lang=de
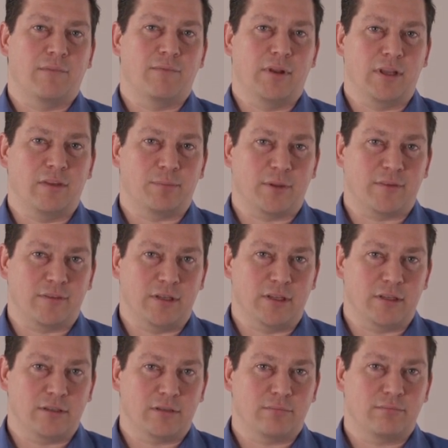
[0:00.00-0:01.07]
Wenn dies
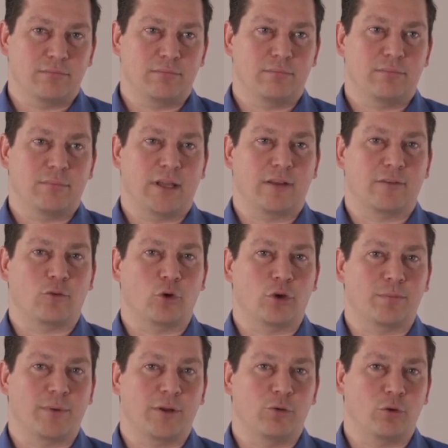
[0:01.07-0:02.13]
passiert,
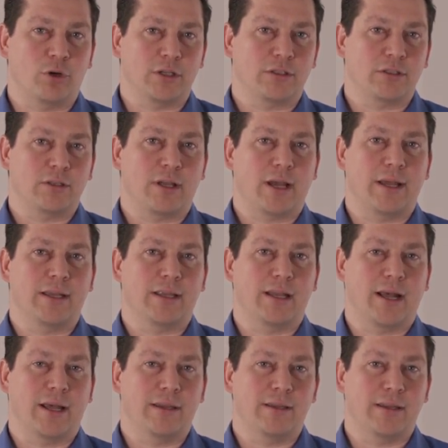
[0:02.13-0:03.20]
erzeugt man dort eine
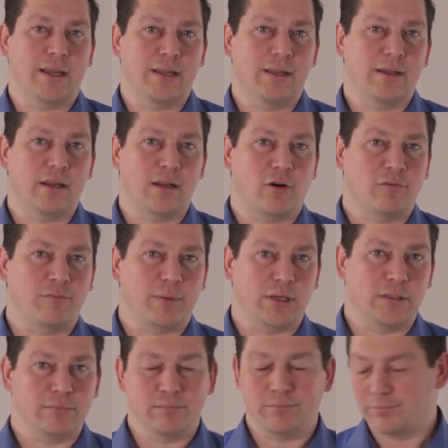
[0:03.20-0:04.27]
kleine Delle in der
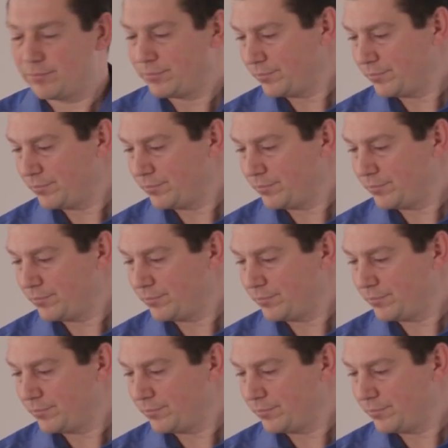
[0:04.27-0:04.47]
Laufbahn.